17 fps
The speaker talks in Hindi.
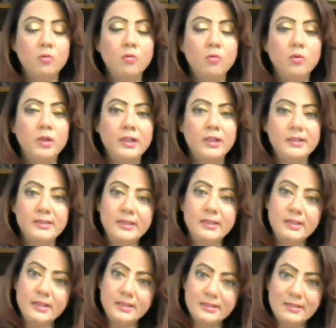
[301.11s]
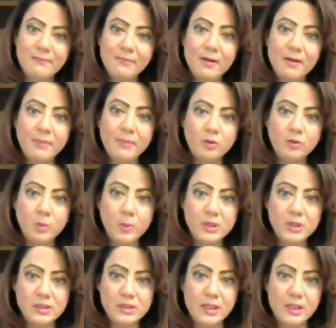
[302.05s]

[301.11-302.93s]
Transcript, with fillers: उन्होंने किसी किस्म का बंदोबस्त